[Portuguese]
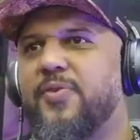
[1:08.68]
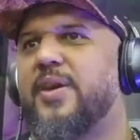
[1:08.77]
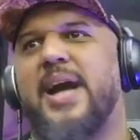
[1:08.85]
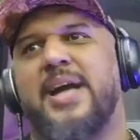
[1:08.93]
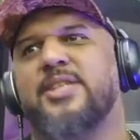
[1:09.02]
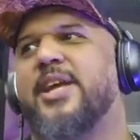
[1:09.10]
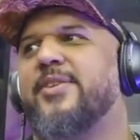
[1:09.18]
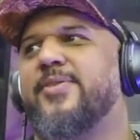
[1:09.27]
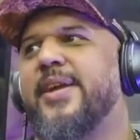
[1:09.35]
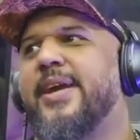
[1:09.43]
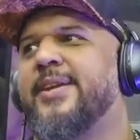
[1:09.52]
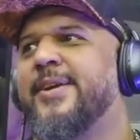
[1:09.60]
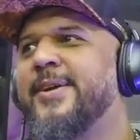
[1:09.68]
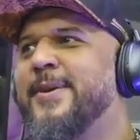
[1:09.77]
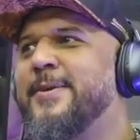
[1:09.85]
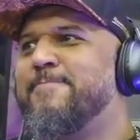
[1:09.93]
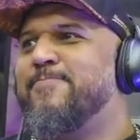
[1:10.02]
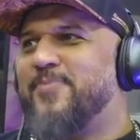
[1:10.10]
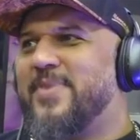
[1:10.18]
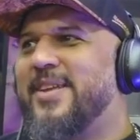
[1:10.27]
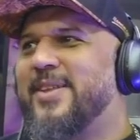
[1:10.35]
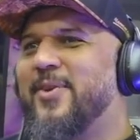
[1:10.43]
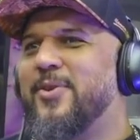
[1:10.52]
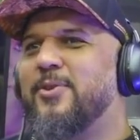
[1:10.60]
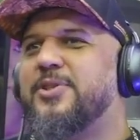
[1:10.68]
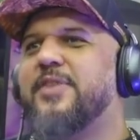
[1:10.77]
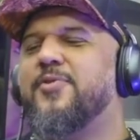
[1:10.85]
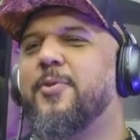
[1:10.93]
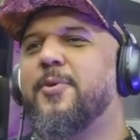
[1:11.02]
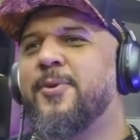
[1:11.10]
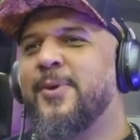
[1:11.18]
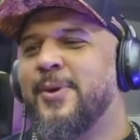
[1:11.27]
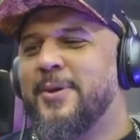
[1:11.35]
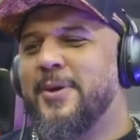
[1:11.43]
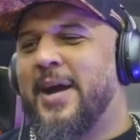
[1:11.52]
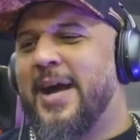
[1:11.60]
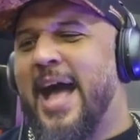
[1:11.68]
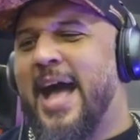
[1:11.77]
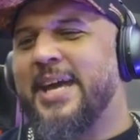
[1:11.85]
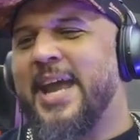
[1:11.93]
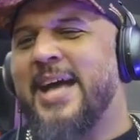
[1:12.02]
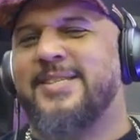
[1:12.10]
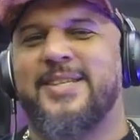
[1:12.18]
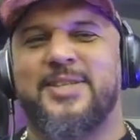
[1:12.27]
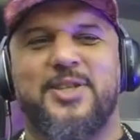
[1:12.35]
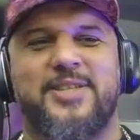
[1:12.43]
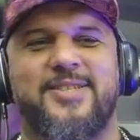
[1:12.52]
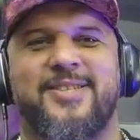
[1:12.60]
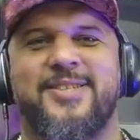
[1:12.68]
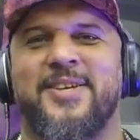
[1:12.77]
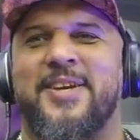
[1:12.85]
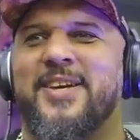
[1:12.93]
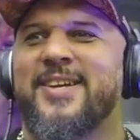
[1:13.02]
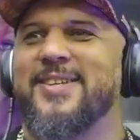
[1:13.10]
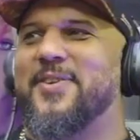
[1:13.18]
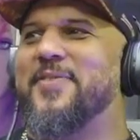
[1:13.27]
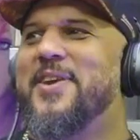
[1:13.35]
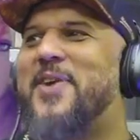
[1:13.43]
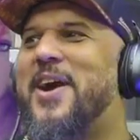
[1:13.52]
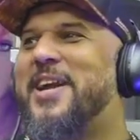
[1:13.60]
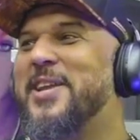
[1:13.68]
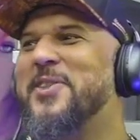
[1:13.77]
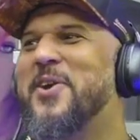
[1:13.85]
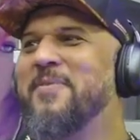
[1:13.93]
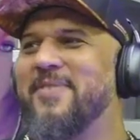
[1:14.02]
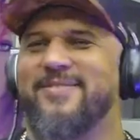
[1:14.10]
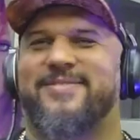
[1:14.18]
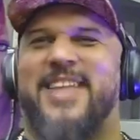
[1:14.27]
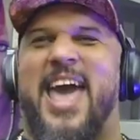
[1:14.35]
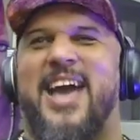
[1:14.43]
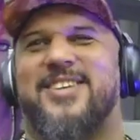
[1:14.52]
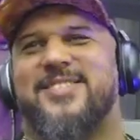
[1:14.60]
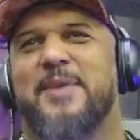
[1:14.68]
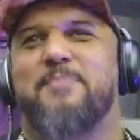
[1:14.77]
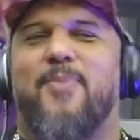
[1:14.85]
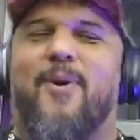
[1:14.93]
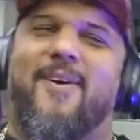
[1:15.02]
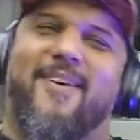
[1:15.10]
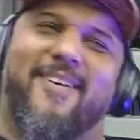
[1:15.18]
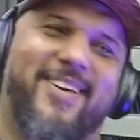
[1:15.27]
né? cai direto nele. Entendeu? não tive o, a, a, graça de, de, de, de vir com aquele nome. Dexter, pô.